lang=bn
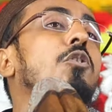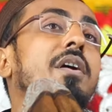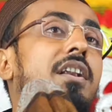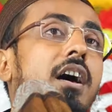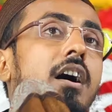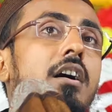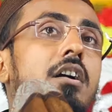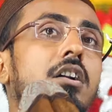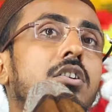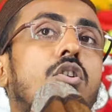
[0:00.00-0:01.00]
পরবেন না
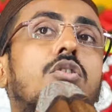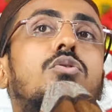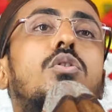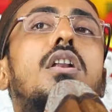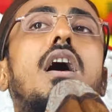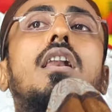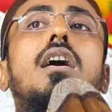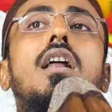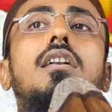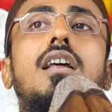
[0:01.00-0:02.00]
টকটকে লাল
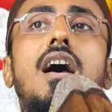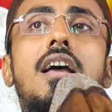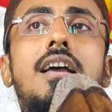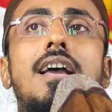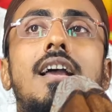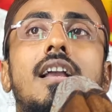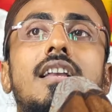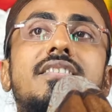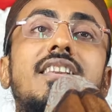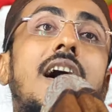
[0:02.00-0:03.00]
কালারটা
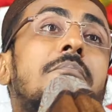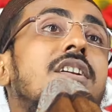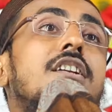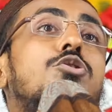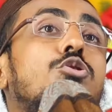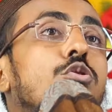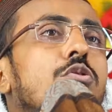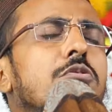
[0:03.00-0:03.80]
ইসলাম কিন্তু